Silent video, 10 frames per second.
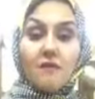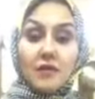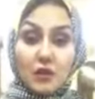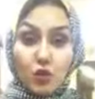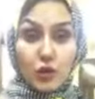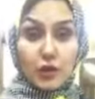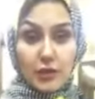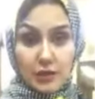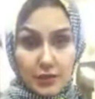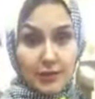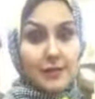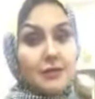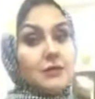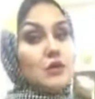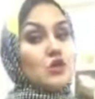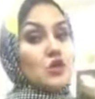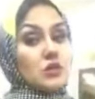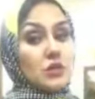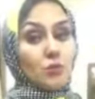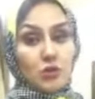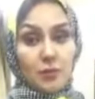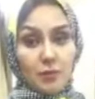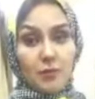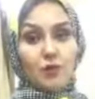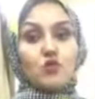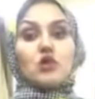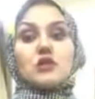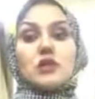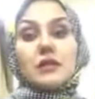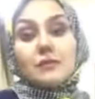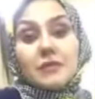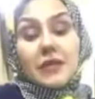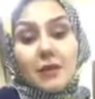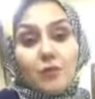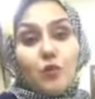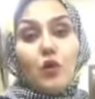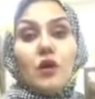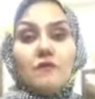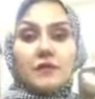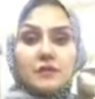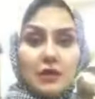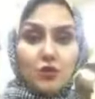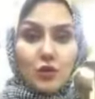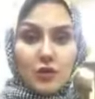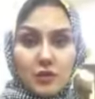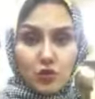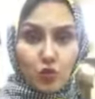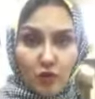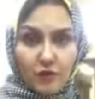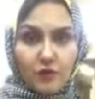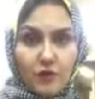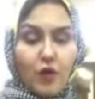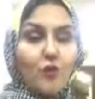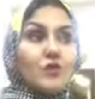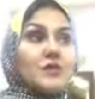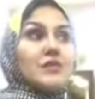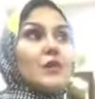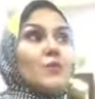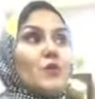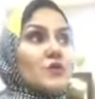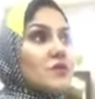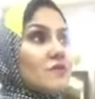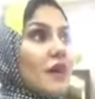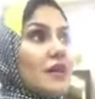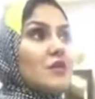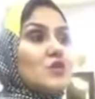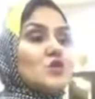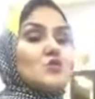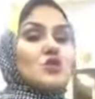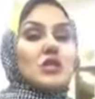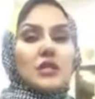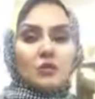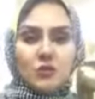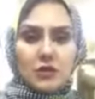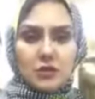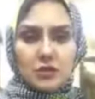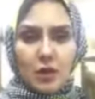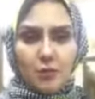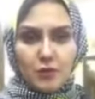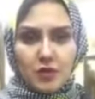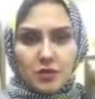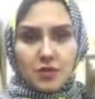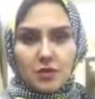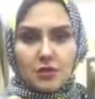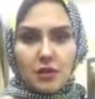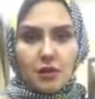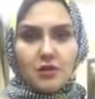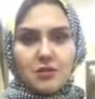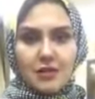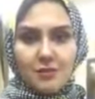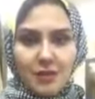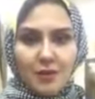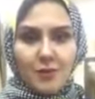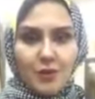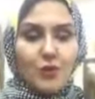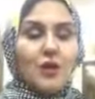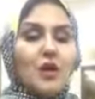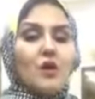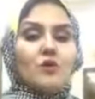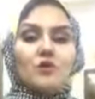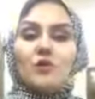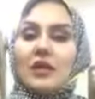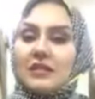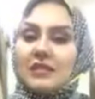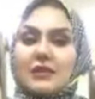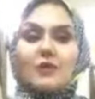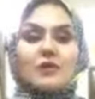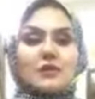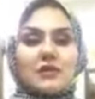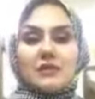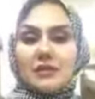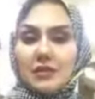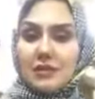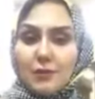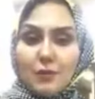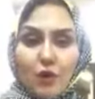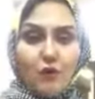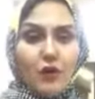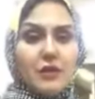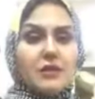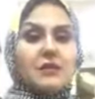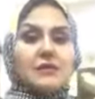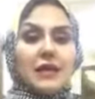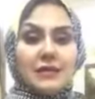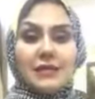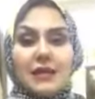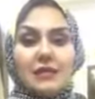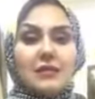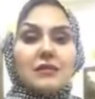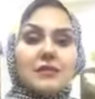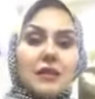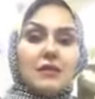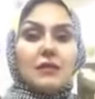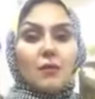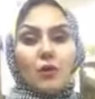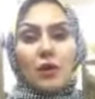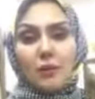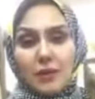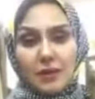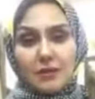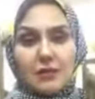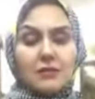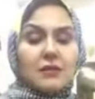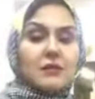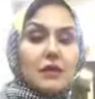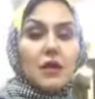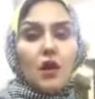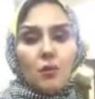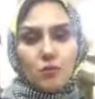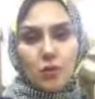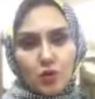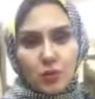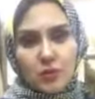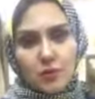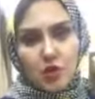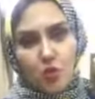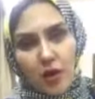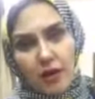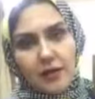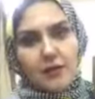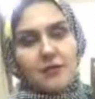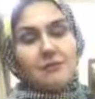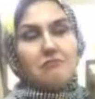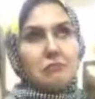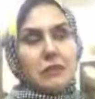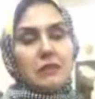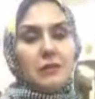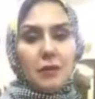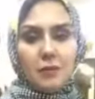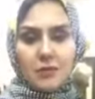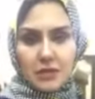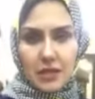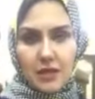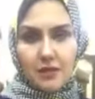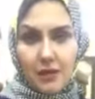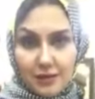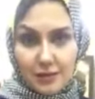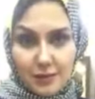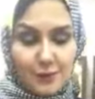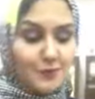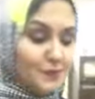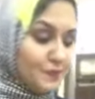فده دورك انت لان انت الشخص اللي بيه والشخص اللي بتحبه فده دورك ان انت تقفي في ظهره وتديله بوزيتيف انرجي وتشيل وتمتص الطاقه السلبيه منه تقول له لا ده انت كويس جدا ده انت برافو عليك ده انت حد يتجنن ده انت ده انا معجبه بيك جدا ده انت برده ما تبقيش واقعه يعني تتعمل بذكاء الحته دي